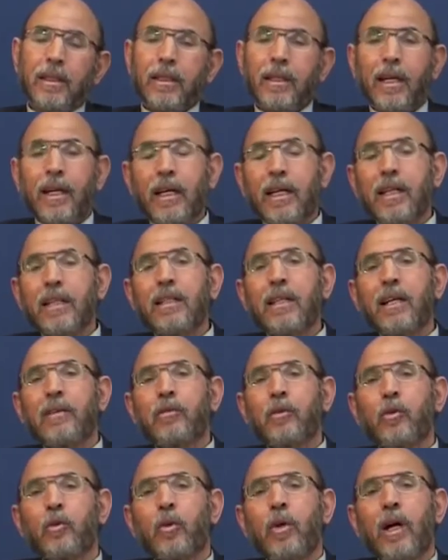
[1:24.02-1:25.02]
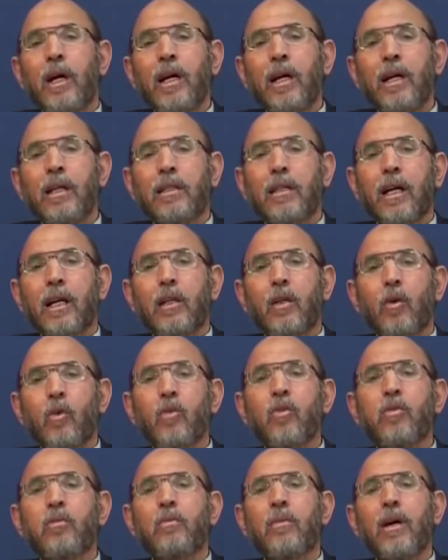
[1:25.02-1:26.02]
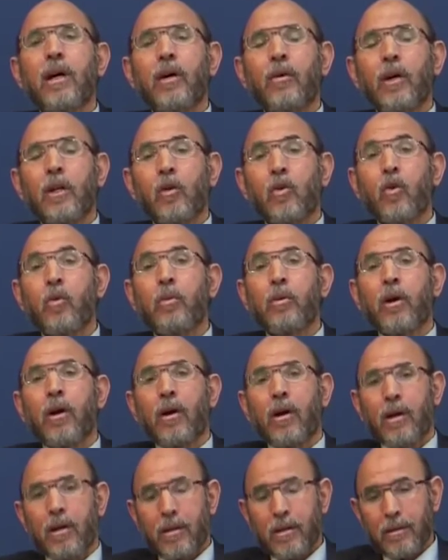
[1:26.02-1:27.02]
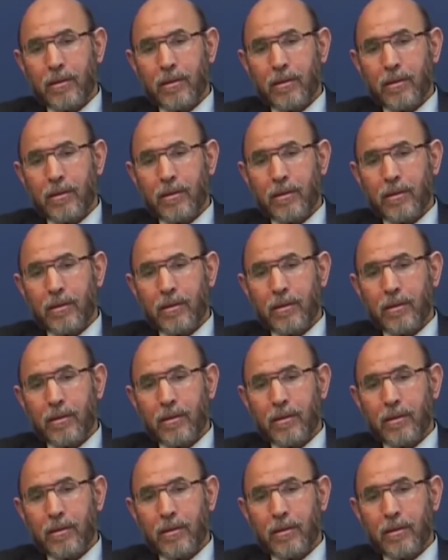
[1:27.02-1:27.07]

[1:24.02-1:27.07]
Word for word: لكن الفتوحات العظمى والكبرى